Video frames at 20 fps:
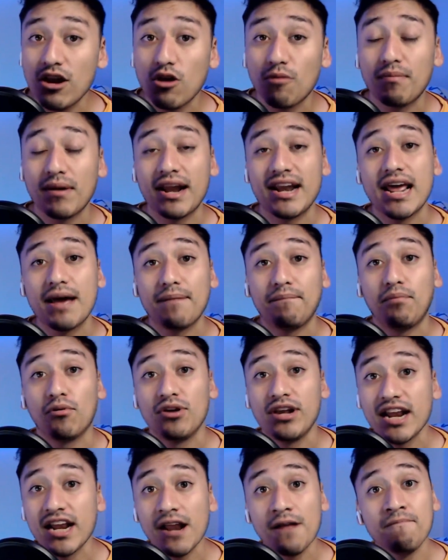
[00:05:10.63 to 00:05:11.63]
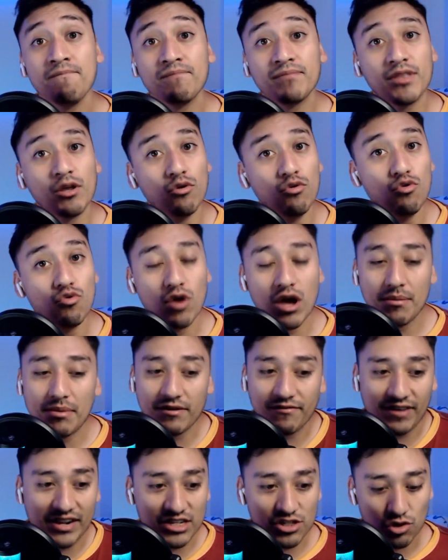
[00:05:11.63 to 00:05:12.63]
lo planea poner de un 9
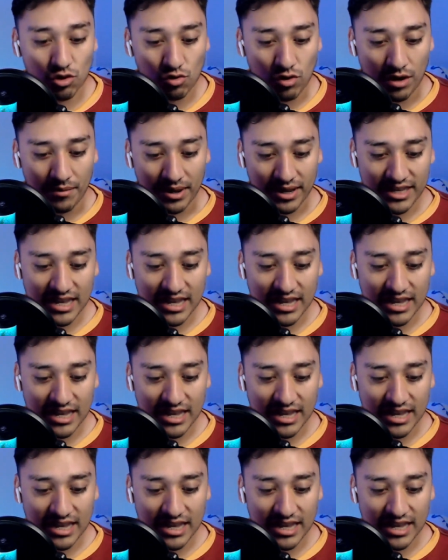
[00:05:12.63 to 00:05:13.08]
falso 9.